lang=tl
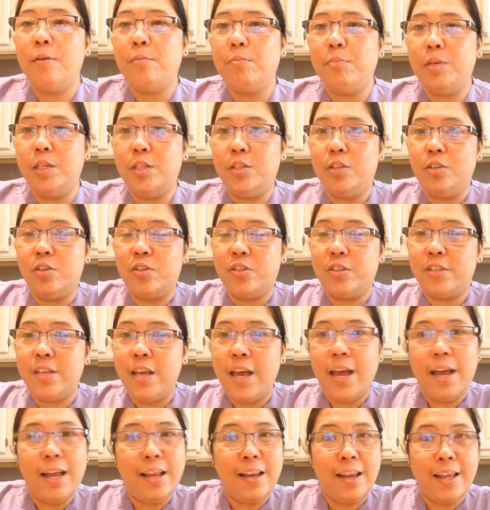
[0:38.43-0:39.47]
videos.
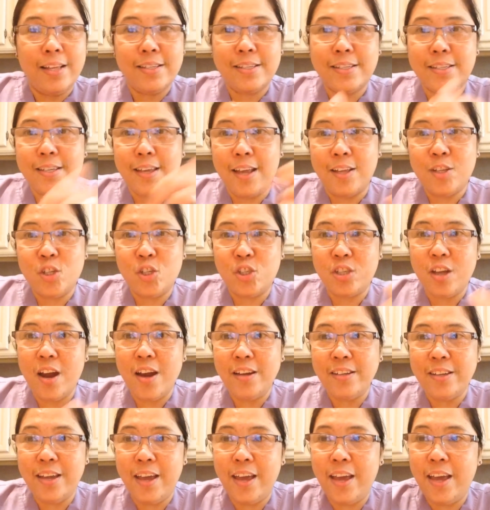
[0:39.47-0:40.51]
Let's get
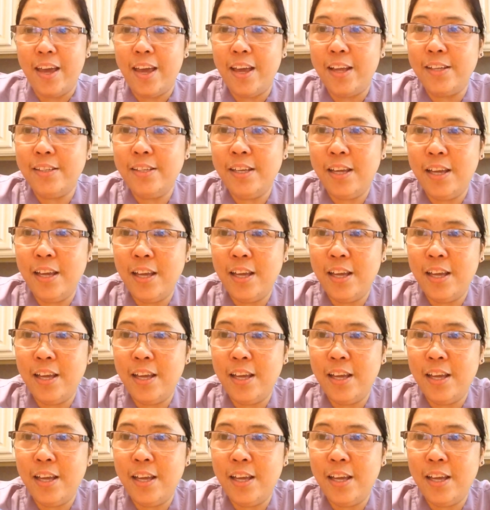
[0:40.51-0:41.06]
started!